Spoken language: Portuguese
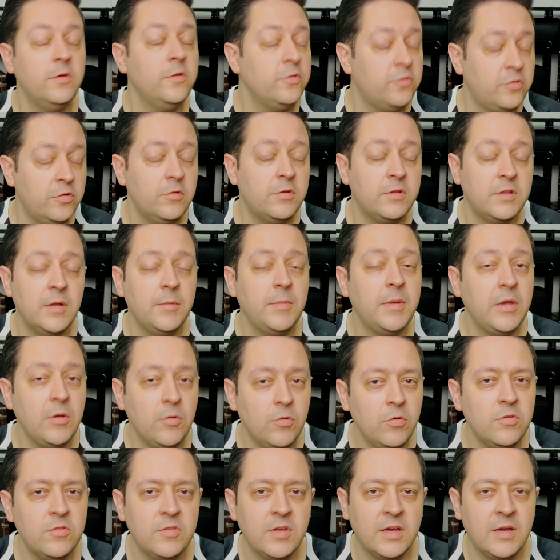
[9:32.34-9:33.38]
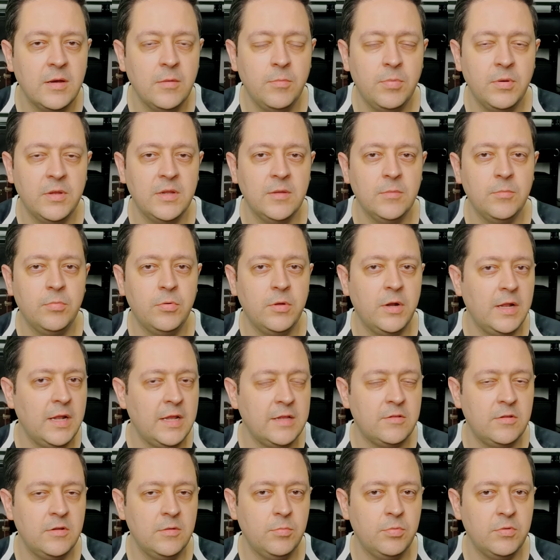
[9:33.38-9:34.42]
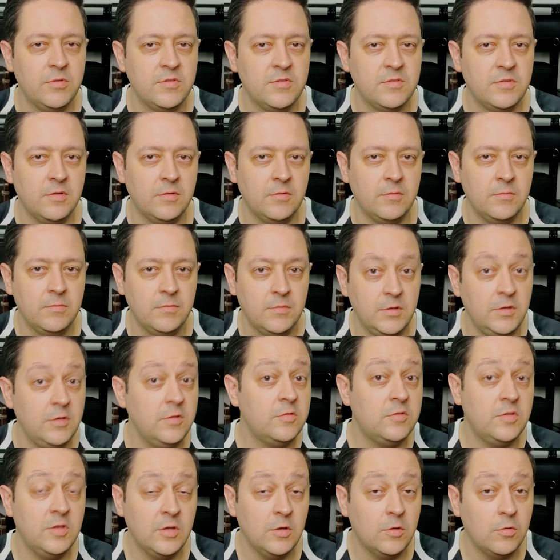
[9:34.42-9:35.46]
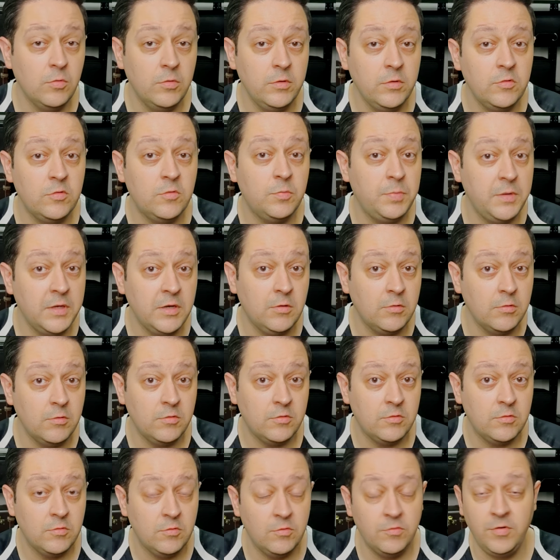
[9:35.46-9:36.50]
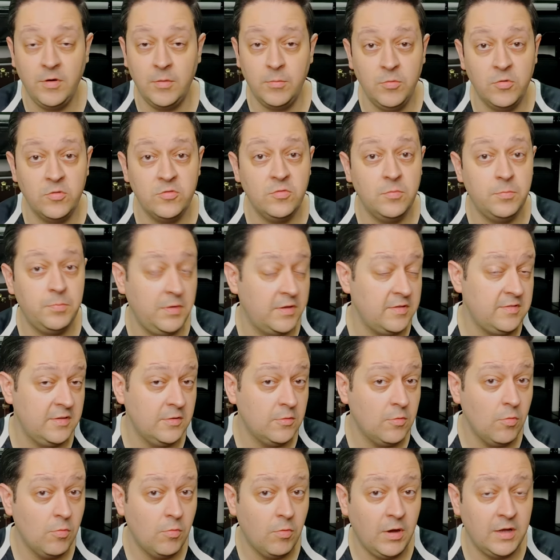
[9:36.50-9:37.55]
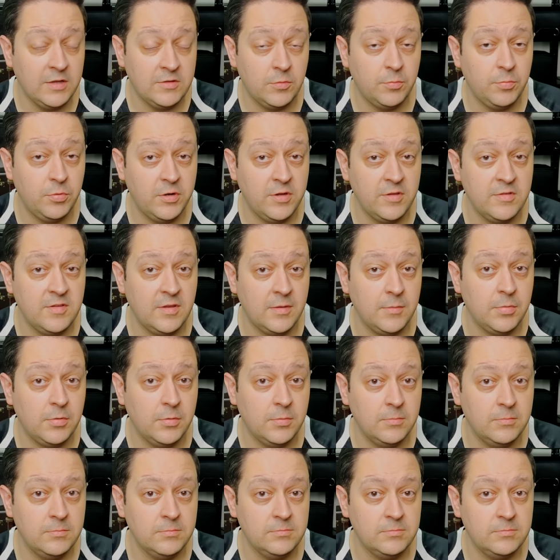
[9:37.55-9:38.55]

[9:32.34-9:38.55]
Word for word: Chico também usa a campana por eletrodeposição, e isso inclui os pícolos, o famoso P54, por exemplo.